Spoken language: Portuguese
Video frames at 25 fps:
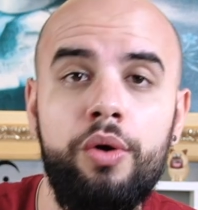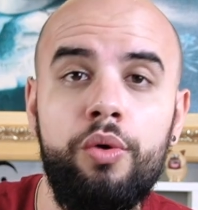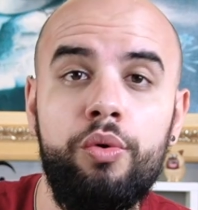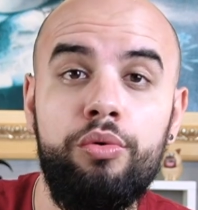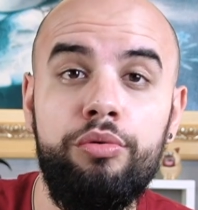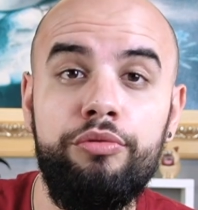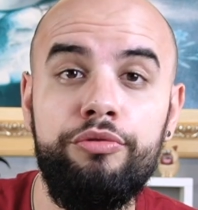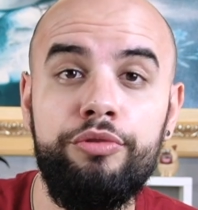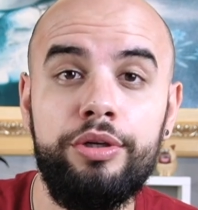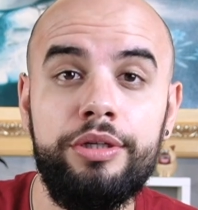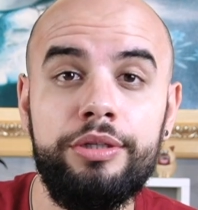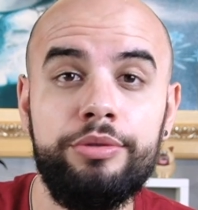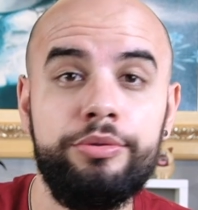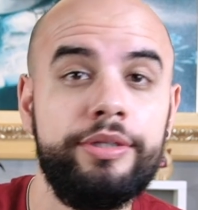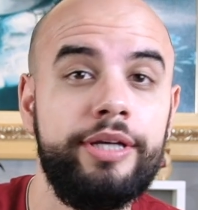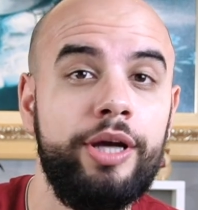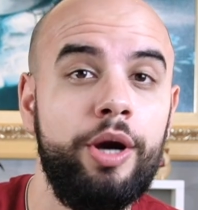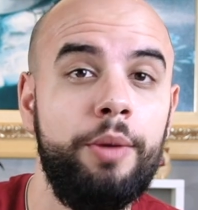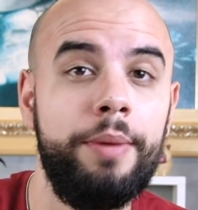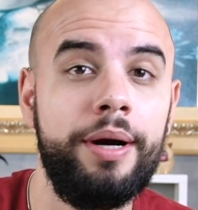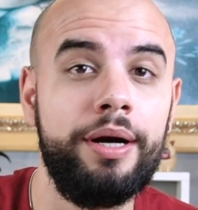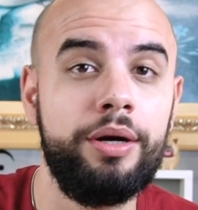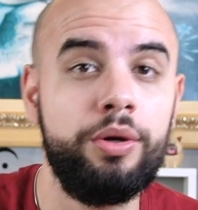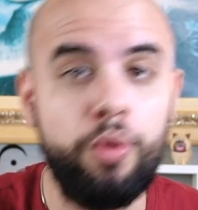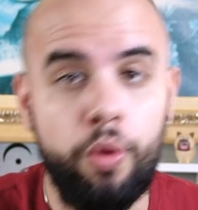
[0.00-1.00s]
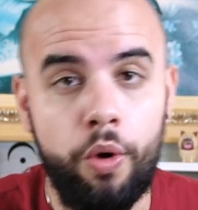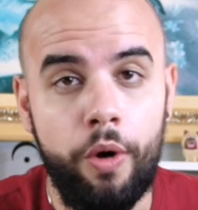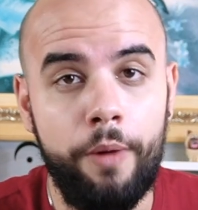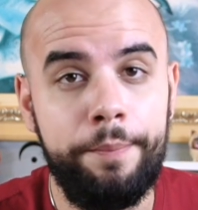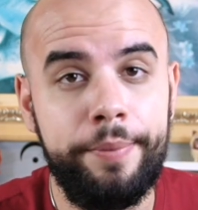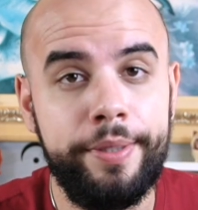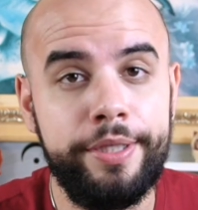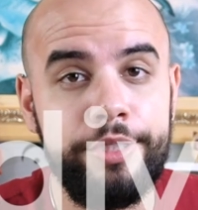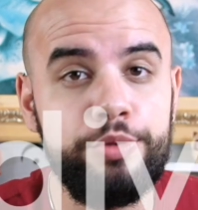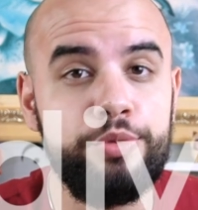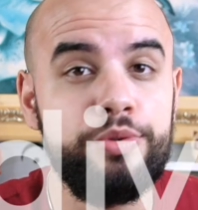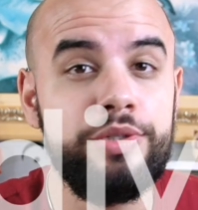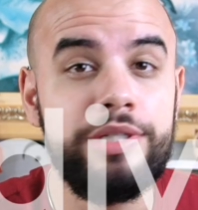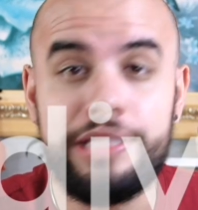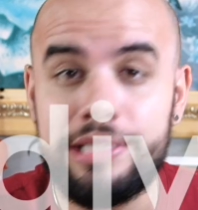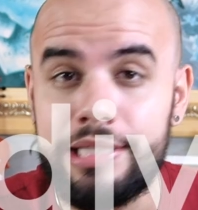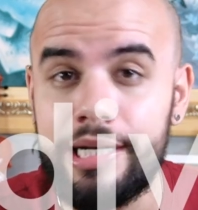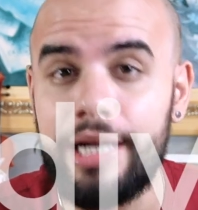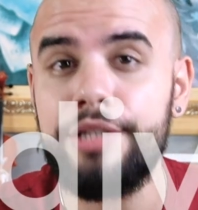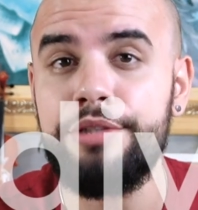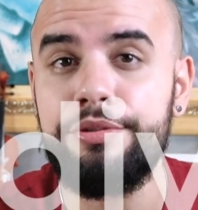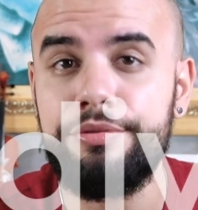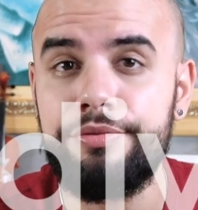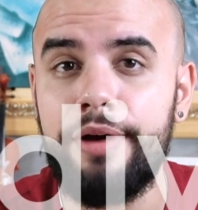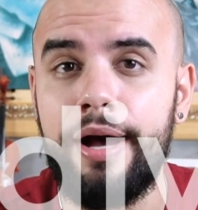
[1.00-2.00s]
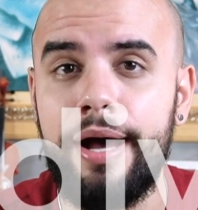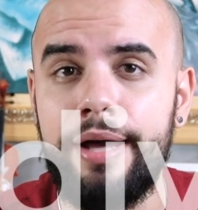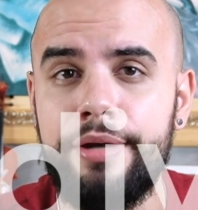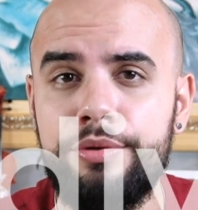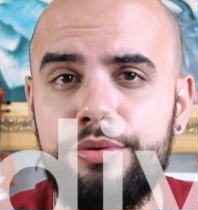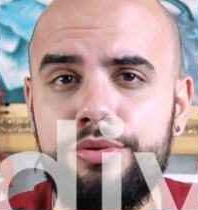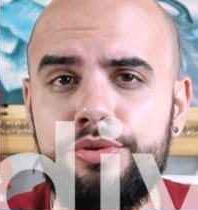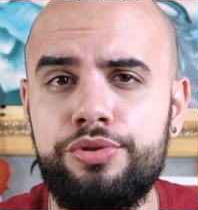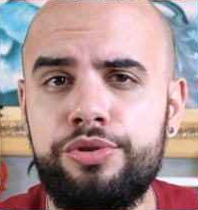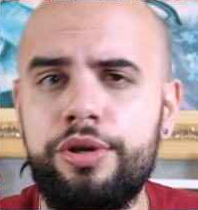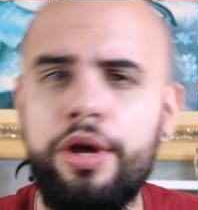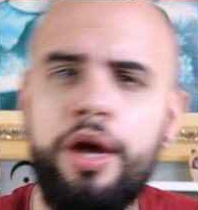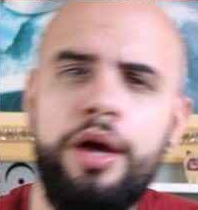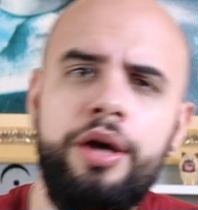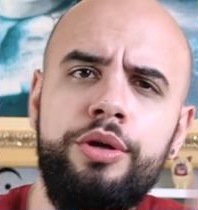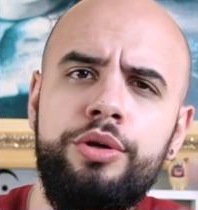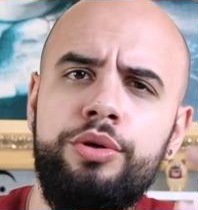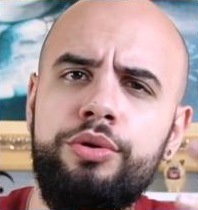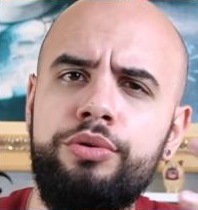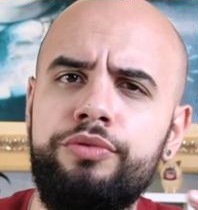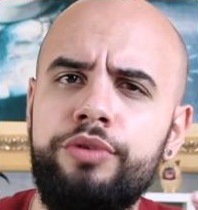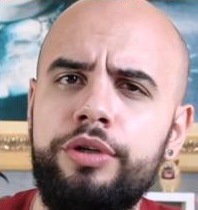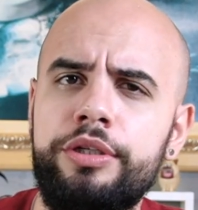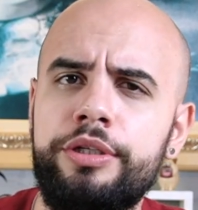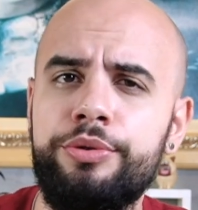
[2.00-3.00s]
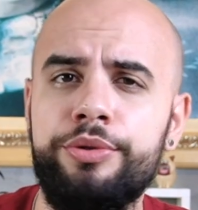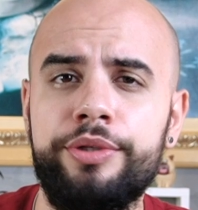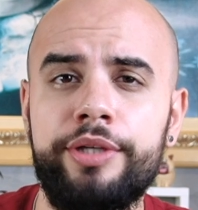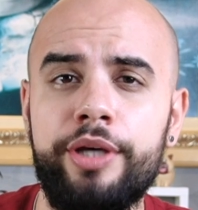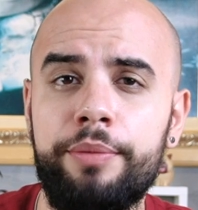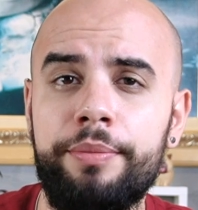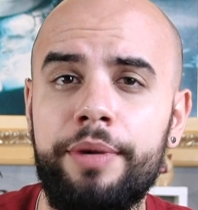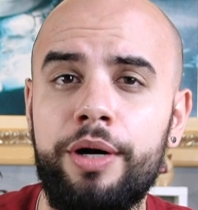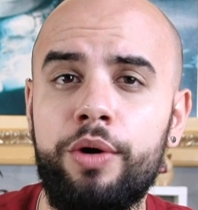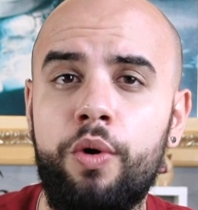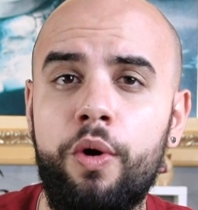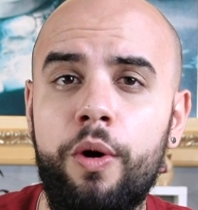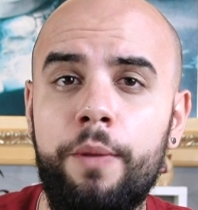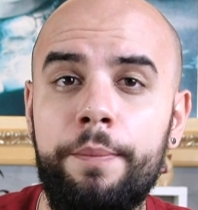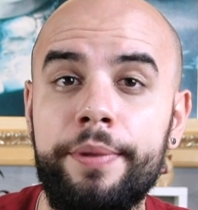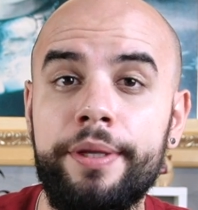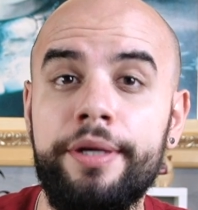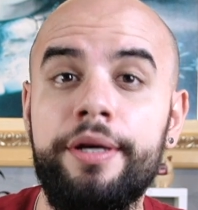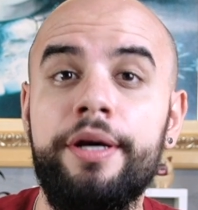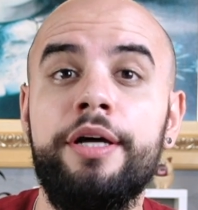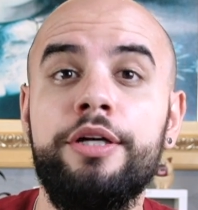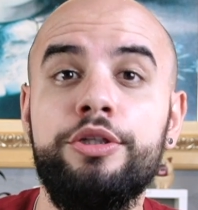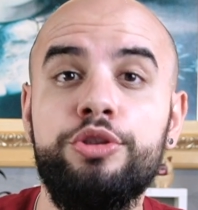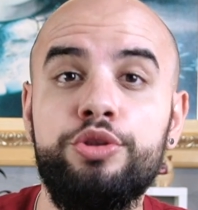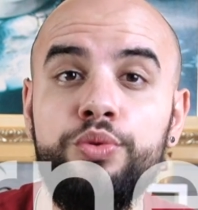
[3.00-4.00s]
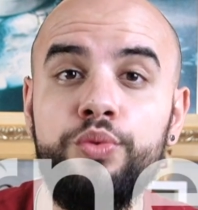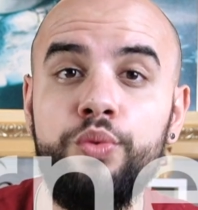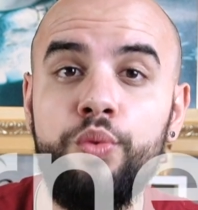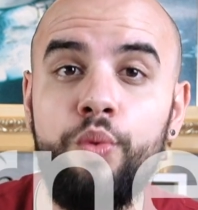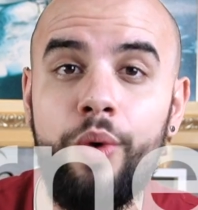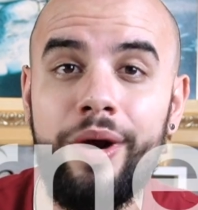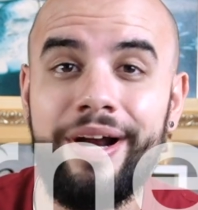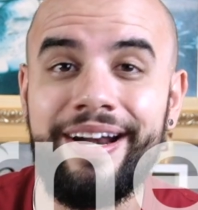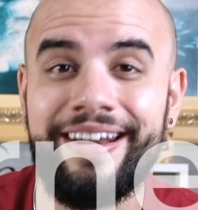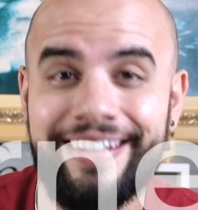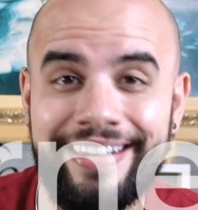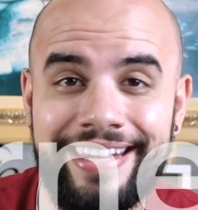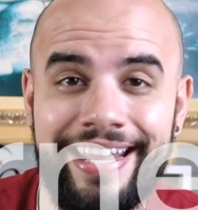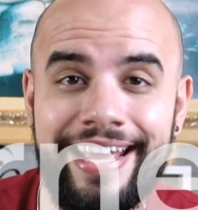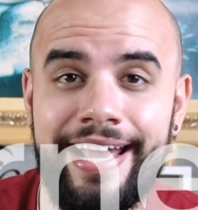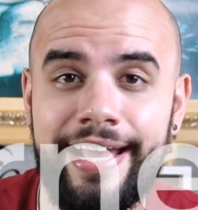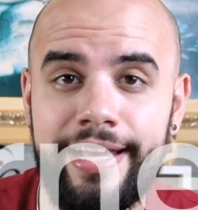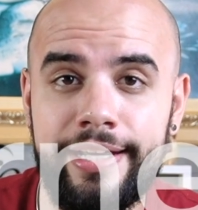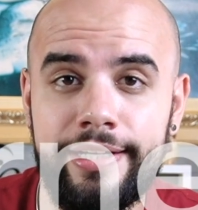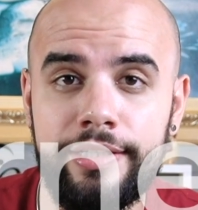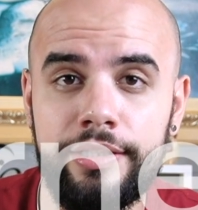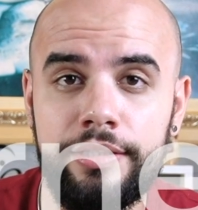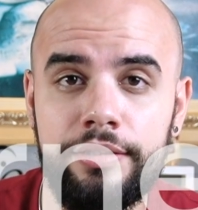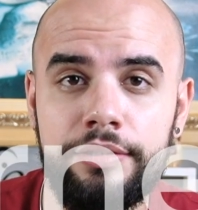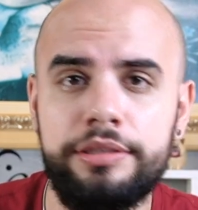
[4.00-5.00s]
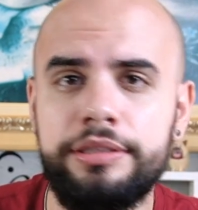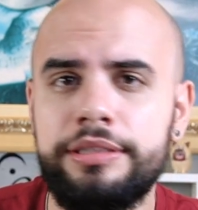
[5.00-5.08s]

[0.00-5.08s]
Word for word: Um violino que é uma cópia de um Stradivarius e um violino que é uma cópia de um Guarneri,